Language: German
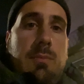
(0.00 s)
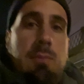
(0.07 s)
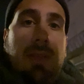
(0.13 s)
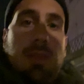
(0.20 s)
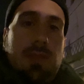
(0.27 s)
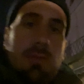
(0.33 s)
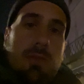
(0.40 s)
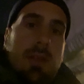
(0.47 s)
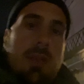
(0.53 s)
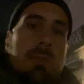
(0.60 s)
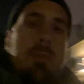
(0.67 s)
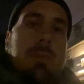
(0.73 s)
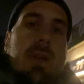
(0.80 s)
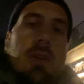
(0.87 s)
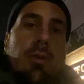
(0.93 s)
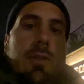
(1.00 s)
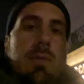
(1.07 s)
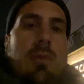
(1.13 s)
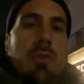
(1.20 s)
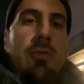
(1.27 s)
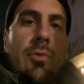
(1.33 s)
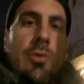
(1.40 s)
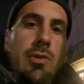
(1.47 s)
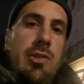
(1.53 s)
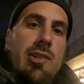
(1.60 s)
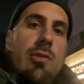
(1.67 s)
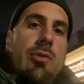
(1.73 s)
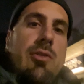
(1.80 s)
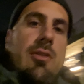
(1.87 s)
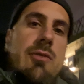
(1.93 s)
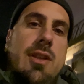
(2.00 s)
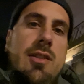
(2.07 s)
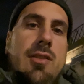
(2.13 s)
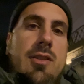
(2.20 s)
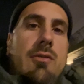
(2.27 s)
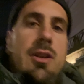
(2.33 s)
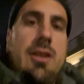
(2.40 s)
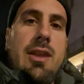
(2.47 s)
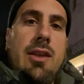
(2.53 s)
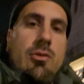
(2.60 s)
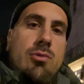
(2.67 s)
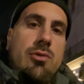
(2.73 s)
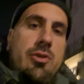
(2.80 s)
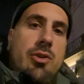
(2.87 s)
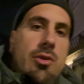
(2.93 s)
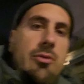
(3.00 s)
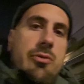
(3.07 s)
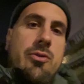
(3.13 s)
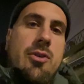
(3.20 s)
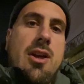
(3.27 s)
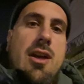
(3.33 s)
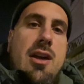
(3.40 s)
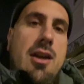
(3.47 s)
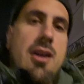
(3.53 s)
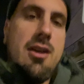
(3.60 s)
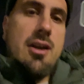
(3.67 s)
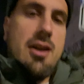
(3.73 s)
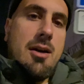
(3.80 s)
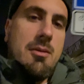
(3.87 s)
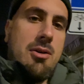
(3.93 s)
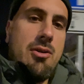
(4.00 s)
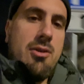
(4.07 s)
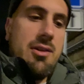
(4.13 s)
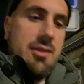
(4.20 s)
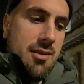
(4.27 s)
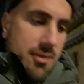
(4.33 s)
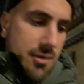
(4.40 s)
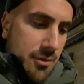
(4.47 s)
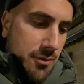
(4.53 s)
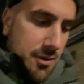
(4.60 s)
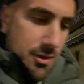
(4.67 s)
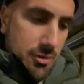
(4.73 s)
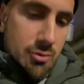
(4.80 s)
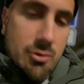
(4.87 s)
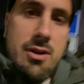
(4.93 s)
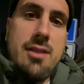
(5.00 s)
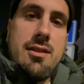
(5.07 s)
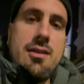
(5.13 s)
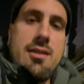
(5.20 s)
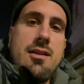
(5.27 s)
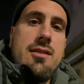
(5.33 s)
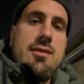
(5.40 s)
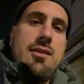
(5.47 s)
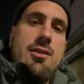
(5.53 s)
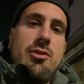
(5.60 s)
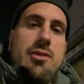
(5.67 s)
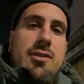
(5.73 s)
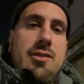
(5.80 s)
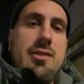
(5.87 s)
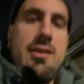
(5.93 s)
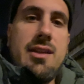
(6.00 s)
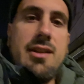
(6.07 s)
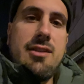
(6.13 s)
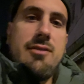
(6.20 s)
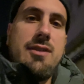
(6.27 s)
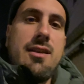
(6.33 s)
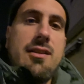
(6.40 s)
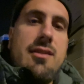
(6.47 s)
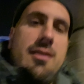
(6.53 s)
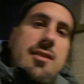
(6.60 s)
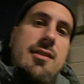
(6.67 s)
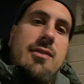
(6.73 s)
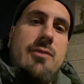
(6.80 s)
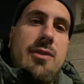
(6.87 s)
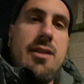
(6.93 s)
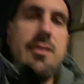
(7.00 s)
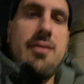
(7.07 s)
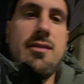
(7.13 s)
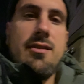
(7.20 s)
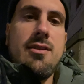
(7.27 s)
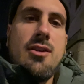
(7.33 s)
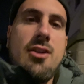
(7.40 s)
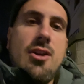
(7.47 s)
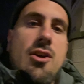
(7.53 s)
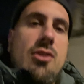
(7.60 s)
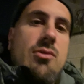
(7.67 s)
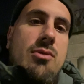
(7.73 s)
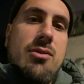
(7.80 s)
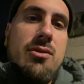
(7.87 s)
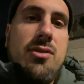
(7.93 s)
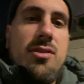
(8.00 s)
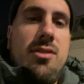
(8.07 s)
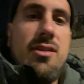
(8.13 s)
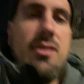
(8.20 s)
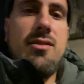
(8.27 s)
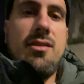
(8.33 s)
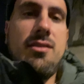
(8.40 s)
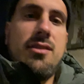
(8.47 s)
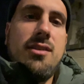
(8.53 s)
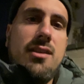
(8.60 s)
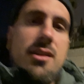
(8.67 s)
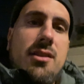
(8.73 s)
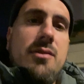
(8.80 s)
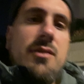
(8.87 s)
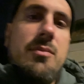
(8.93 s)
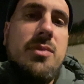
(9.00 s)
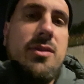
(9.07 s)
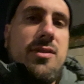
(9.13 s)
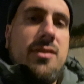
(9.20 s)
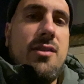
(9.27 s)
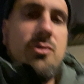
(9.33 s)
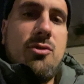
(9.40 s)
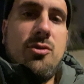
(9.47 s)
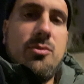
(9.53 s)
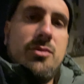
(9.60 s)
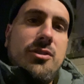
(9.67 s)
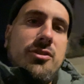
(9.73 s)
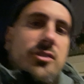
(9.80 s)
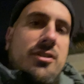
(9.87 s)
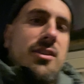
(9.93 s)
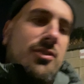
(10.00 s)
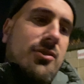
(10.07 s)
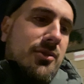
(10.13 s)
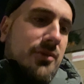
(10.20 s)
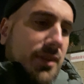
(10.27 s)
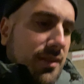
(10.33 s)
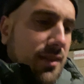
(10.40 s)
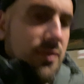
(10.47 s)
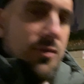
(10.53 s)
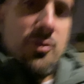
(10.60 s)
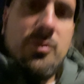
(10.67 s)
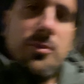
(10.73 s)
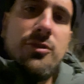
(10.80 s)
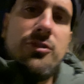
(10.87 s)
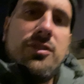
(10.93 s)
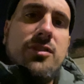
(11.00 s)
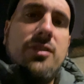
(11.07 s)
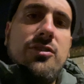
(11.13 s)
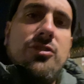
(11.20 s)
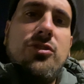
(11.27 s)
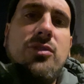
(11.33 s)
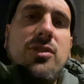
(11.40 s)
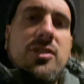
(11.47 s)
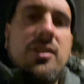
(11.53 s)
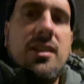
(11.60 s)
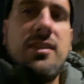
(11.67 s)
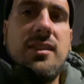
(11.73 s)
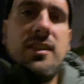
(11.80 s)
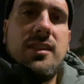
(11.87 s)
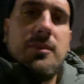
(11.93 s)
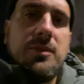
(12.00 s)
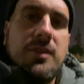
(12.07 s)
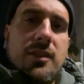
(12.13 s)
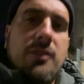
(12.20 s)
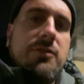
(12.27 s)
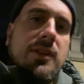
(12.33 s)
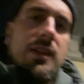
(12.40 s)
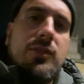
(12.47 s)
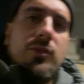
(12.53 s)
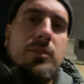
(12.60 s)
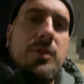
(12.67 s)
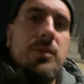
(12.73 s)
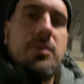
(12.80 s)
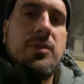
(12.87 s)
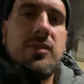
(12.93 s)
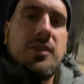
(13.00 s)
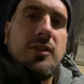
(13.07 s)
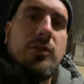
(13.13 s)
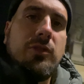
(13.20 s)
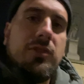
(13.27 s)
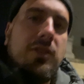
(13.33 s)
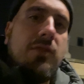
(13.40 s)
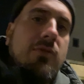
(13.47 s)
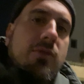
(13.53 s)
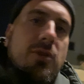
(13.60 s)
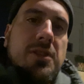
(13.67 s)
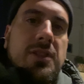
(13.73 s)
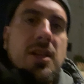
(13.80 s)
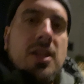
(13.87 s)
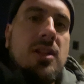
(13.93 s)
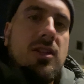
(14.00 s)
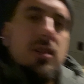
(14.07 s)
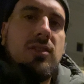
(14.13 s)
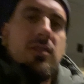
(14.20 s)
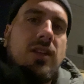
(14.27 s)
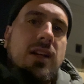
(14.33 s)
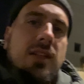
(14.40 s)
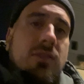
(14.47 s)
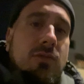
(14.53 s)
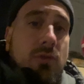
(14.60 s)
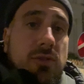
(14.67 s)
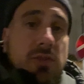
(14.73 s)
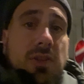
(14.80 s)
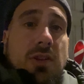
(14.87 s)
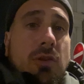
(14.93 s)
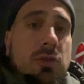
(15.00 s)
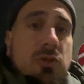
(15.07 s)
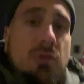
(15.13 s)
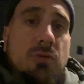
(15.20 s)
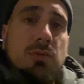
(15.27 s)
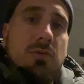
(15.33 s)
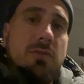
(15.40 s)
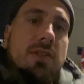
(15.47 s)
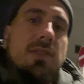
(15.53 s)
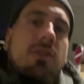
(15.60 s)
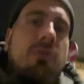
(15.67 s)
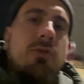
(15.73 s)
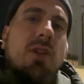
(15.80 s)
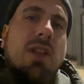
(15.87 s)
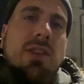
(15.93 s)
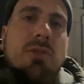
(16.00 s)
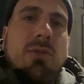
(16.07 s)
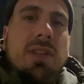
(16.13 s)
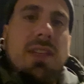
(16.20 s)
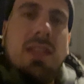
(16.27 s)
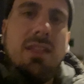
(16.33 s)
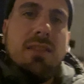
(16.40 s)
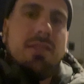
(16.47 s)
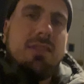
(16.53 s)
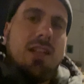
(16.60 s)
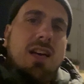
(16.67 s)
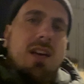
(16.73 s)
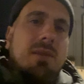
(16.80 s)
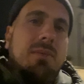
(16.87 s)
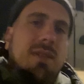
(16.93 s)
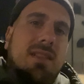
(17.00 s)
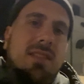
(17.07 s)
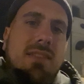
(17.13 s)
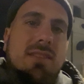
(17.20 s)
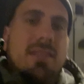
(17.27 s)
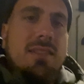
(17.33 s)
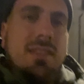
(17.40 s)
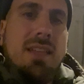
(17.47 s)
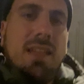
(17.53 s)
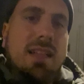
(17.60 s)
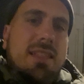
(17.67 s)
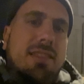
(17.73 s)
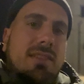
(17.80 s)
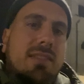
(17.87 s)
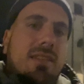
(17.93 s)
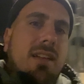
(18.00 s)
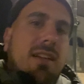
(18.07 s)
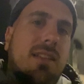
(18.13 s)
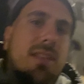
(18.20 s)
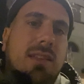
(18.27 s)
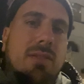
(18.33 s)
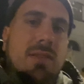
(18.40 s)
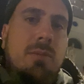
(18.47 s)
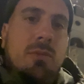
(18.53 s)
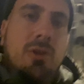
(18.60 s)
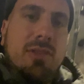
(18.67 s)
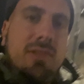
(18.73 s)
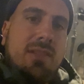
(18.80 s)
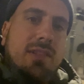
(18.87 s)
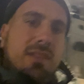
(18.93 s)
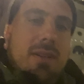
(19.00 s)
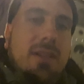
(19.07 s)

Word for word: Gestern war ich mit ein paar Leuten aus dem Hostel unterwegs, die waren echt cool drauf. Aber heute sind wieder neue da. Die Leute sind leider weg, die ziehen weiter. Und die sind irgendwie ein bisschen komisch. Also was heißt komisch? Die sind schüchtern. Ich habe die gefragt, ob die ein bisschen rausgehen wollen. Nein, die wollen sich ausruhen, was ja völlig okay ist. Aber die sind den ganzen Tag irgendwie im Hostel.